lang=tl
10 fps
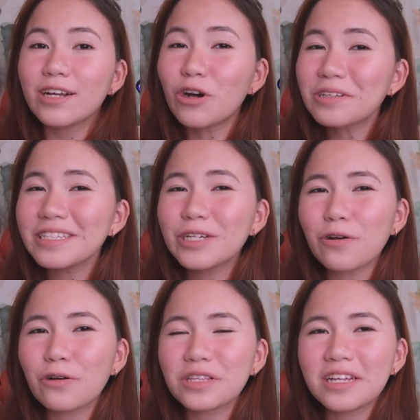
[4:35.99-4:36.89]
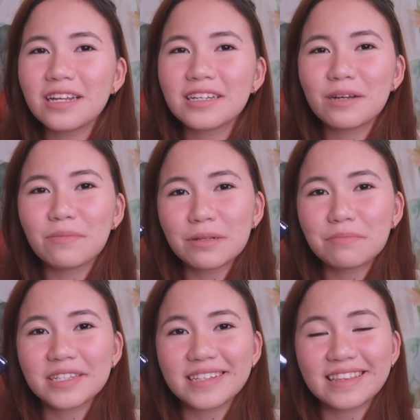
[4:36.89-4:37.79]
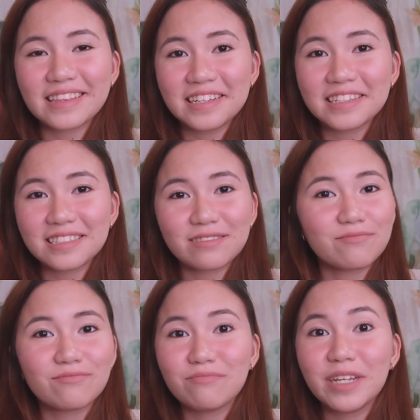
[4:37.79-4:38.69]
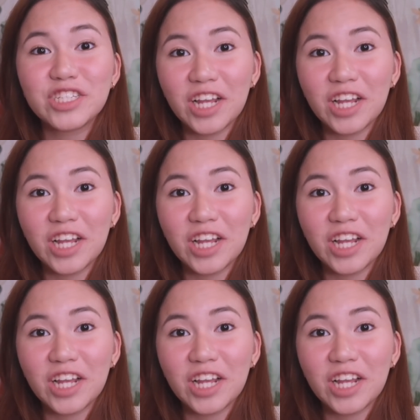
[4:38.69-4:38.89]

Konting-konti lang naman but at least may